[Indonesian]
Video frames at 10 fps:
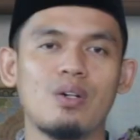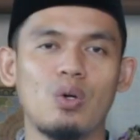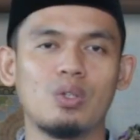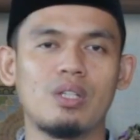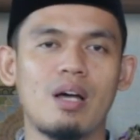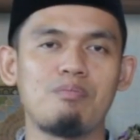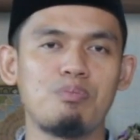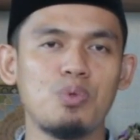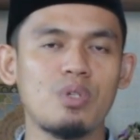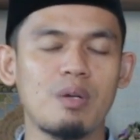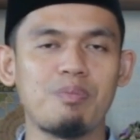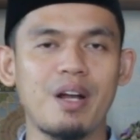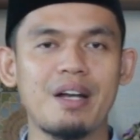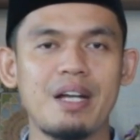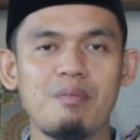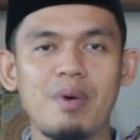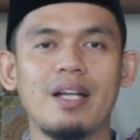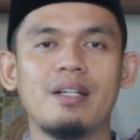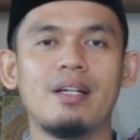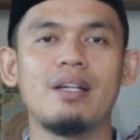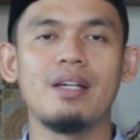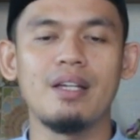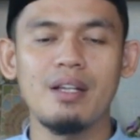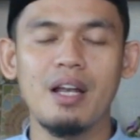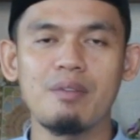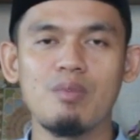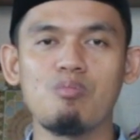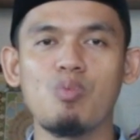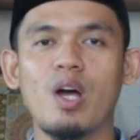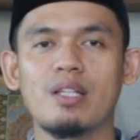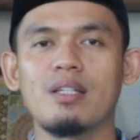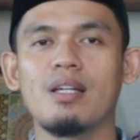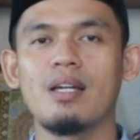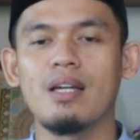kota pusat peradaban. Inilah yang membuat